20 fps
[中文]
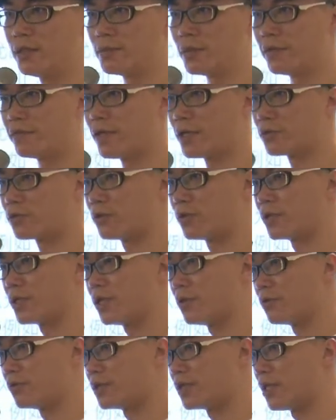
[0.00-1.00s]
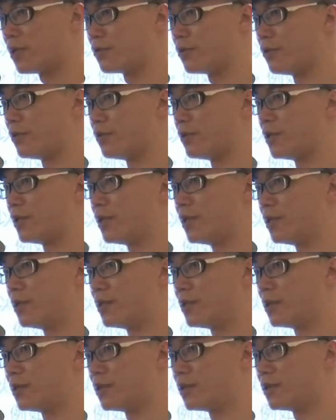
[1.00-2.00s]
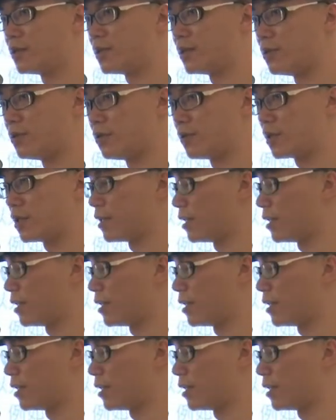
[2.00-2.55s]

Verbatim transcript: 比方说义务教育，其中